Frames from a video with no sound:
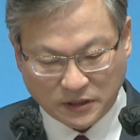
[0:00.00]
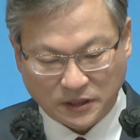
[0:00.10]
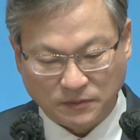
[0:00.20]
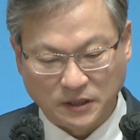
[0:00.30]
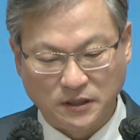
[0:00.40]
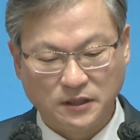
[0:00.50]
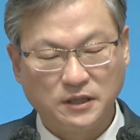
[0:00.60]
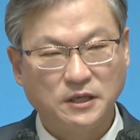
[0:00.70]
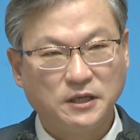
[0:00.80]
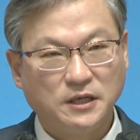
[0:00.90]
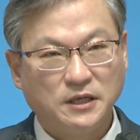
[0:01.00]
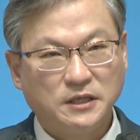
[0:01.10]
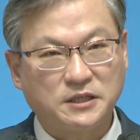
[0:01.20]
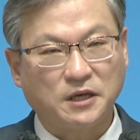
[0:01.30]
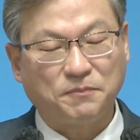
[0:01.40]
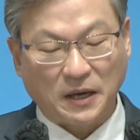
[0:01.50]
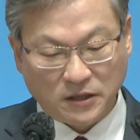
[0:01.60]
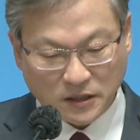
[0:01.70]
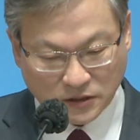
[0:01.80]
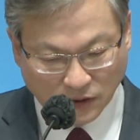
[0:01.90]
12일
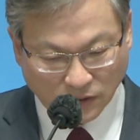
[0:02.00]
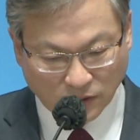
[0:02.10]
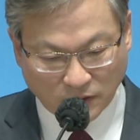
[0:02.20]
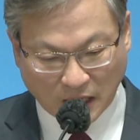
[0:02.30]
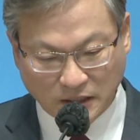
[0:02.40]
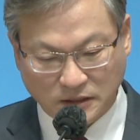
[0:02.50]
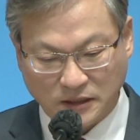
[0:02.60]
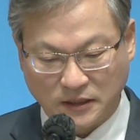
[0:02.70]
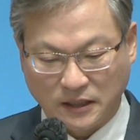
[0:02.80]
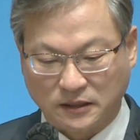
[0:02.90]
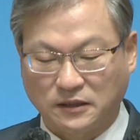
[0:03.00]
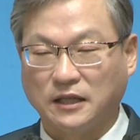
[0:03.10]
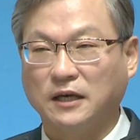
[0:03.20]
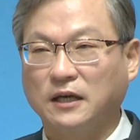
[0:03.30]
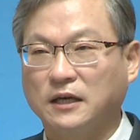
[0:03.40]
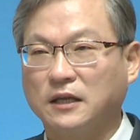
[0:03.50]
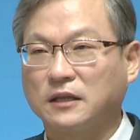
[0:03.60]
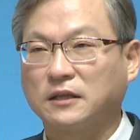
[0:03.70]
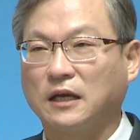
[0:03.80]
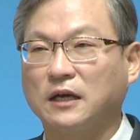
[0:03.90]
시계바늘이 정오를 가르칠 때 그때
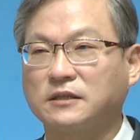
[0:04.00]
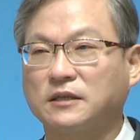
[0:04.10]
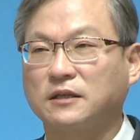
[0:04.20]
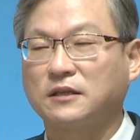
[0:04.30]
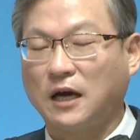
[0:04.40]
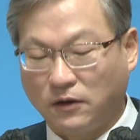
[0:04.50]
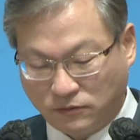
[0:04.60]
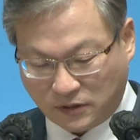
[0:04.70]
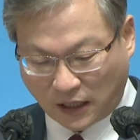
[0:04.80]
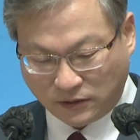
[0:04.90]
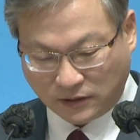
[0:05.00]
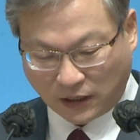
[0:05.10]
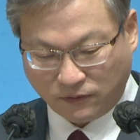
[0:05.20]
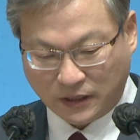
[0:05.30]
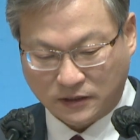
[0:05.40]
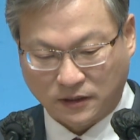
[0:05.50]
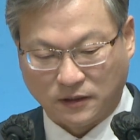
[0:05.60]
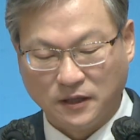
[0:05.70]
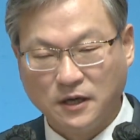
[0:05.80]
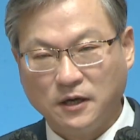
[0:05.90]
달라스의 타운
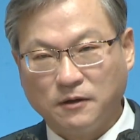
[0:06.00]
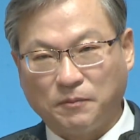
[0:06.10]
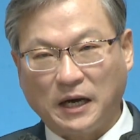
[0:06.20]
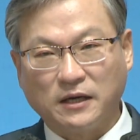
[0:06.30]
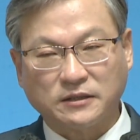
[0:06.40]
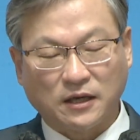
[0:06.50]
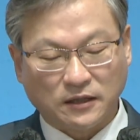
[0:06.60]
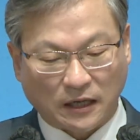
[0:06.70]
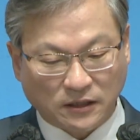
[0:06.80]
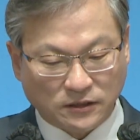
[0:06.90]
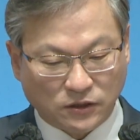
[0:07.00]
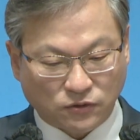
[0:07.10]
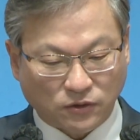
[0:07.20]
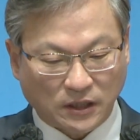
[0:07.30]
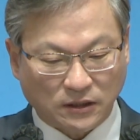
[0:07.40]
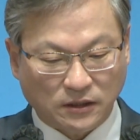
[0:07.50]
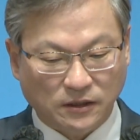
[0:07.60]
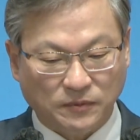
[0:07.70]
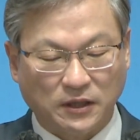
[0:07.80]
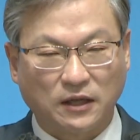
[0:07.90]
다운타운에서 방아쇠가 당겨진 소리가
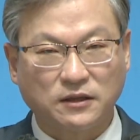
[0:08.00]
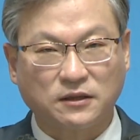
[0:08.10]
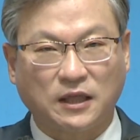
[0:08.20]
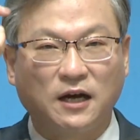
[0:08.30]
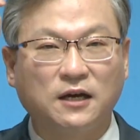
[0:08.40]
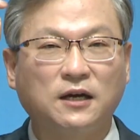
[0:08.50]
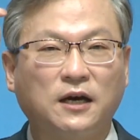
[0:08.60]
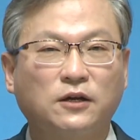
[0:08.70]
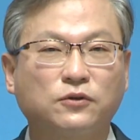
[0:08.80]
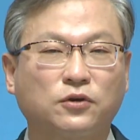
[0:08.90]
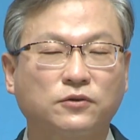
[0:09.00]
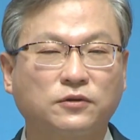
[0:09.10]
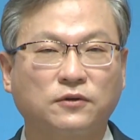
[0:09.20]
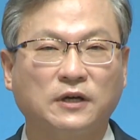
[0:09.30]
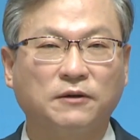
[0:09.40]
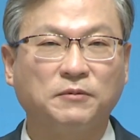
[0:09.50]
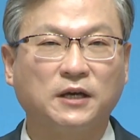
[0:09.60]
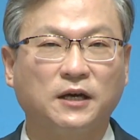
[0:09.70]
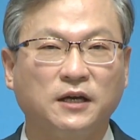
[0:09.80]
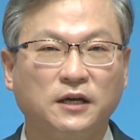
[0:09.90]
들립니다. 탕 하는 총성과
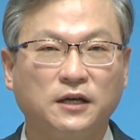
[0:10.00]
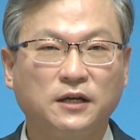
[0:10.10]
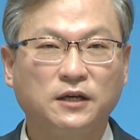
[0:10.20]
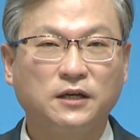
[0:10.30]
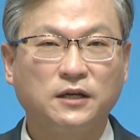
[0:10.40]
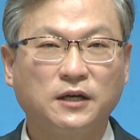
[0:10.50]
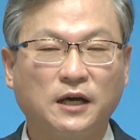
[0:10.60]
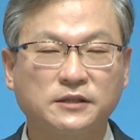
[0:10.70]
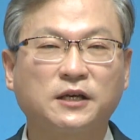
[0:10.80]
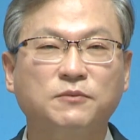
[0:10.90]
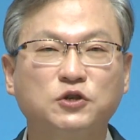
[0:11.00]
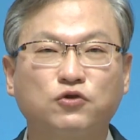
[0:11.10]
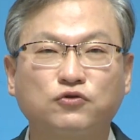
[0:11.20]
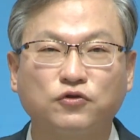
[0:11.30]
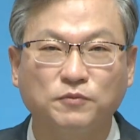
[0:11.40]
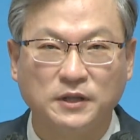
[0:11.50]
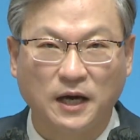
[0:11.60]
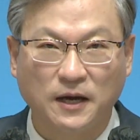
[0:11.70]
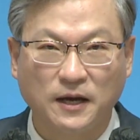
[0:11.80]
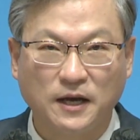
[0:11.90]
함께 한 사람이
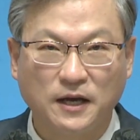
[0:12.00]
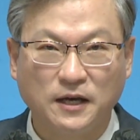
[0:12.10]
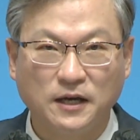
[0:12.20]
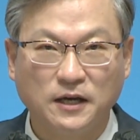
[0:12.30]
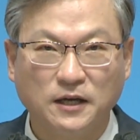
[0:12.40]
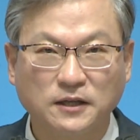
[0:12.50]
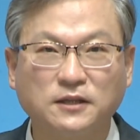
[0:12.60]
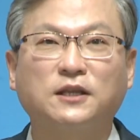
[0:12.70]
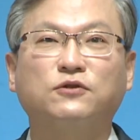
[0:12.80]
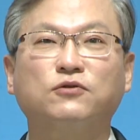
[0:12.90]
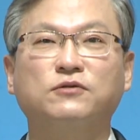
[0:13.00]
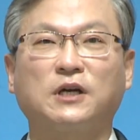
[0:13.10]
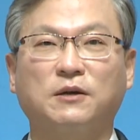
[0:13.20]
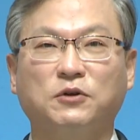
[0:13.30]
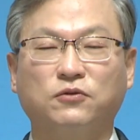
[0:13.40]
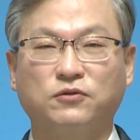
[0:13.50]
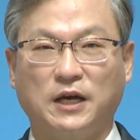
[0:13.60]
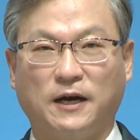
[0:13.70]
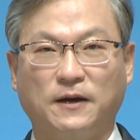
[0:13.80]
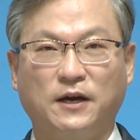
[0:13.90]
죽습니다. 그때 죽은 사람이 누구냐?